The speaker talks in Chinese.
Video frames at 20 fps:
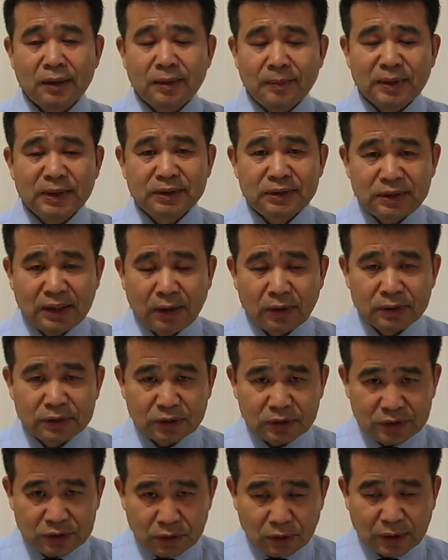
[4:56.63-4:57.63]
那么呢，下
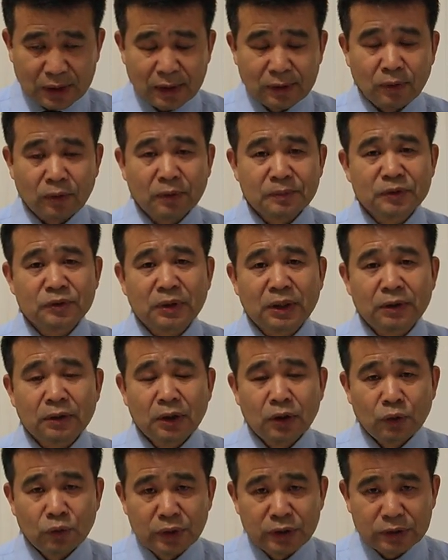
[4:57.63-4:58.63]
下来呢，我们说
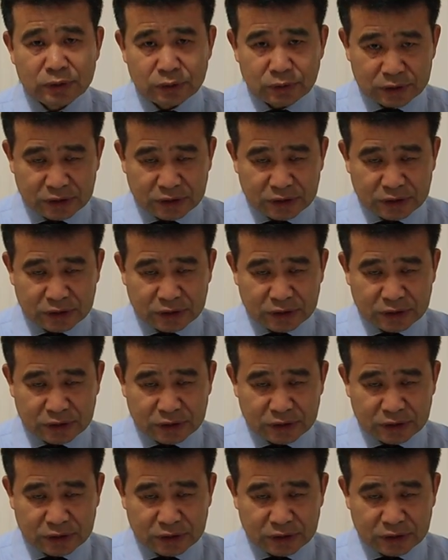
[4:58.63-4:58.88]
会